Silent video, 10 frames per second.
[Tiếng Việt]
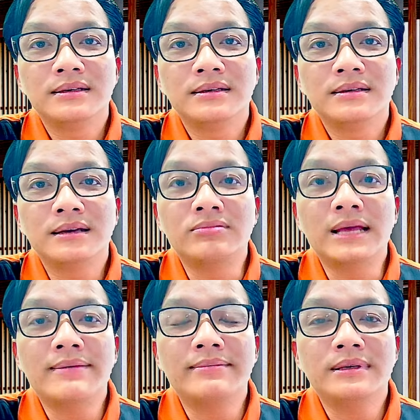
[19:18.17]
lòng
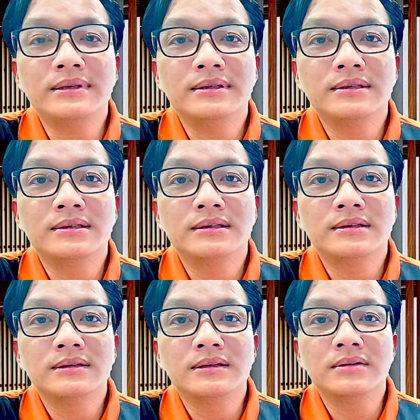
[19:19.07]
tham
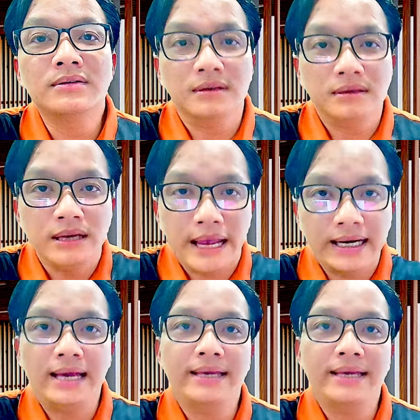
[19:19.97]
đó giới hạn lại